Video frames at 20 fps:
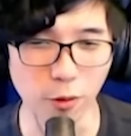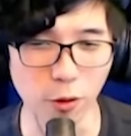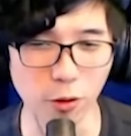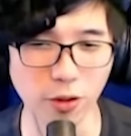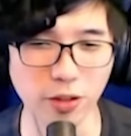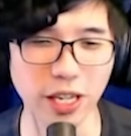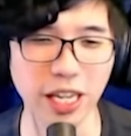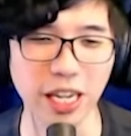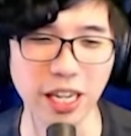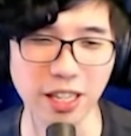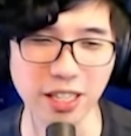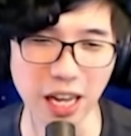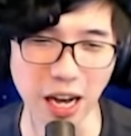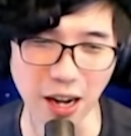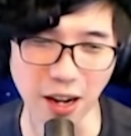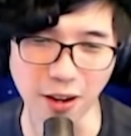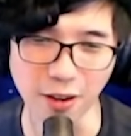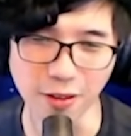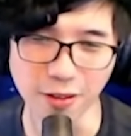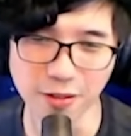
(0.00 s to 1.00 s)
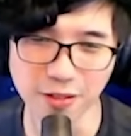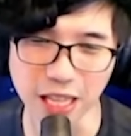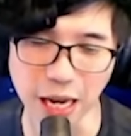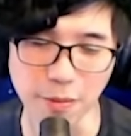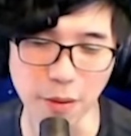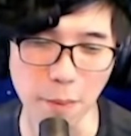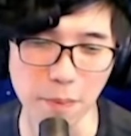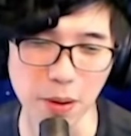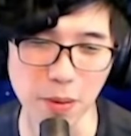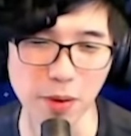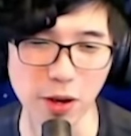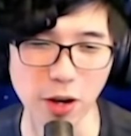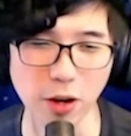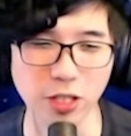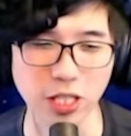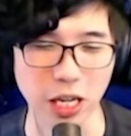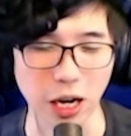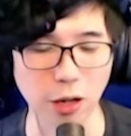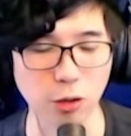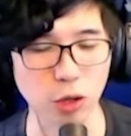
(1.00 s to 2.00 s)
魔猎》闹他们并没有
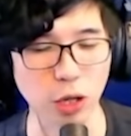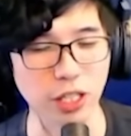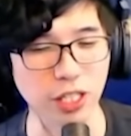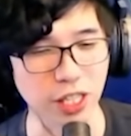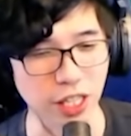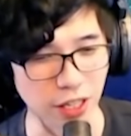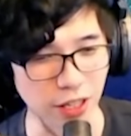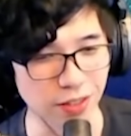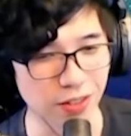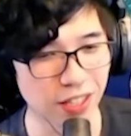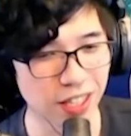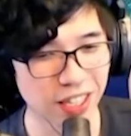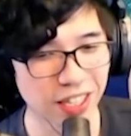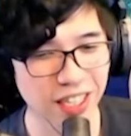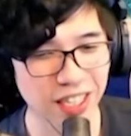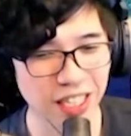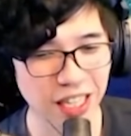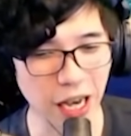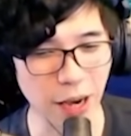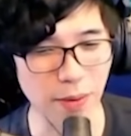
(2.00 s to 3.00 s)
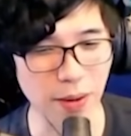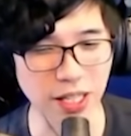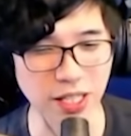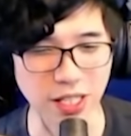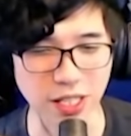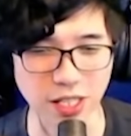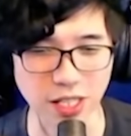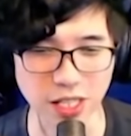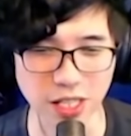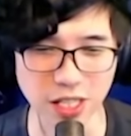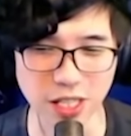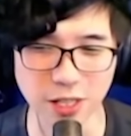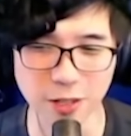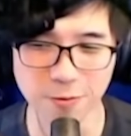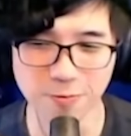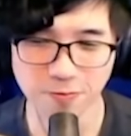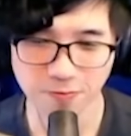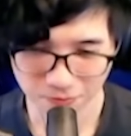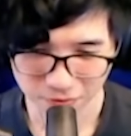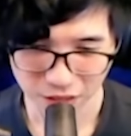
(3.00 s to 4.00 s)
想要赚钱，他们只是
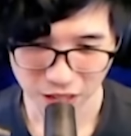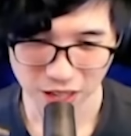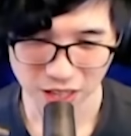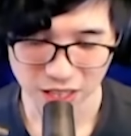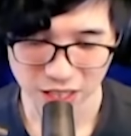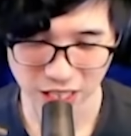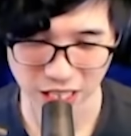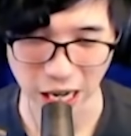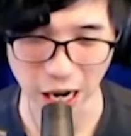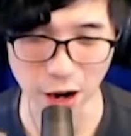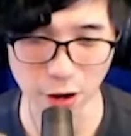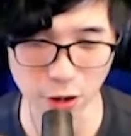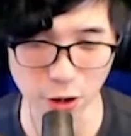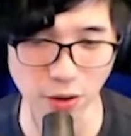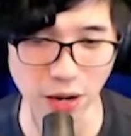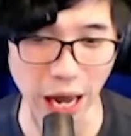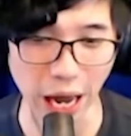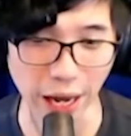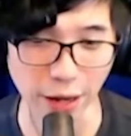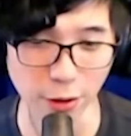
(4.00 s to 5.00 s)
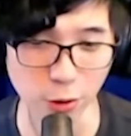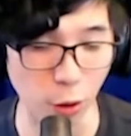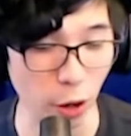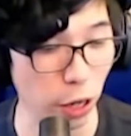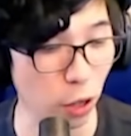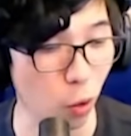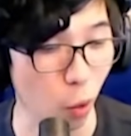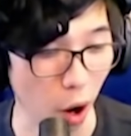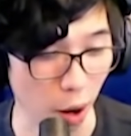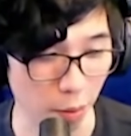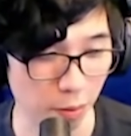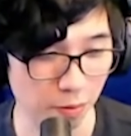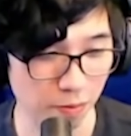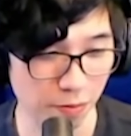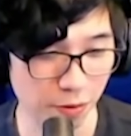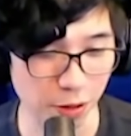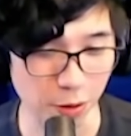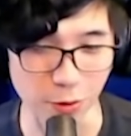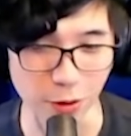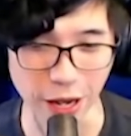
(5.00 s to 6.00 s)
想要用来推广，
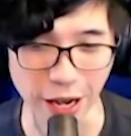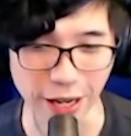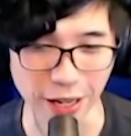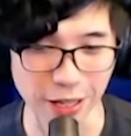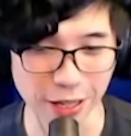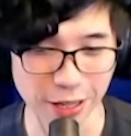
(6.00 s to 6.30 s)
对不对？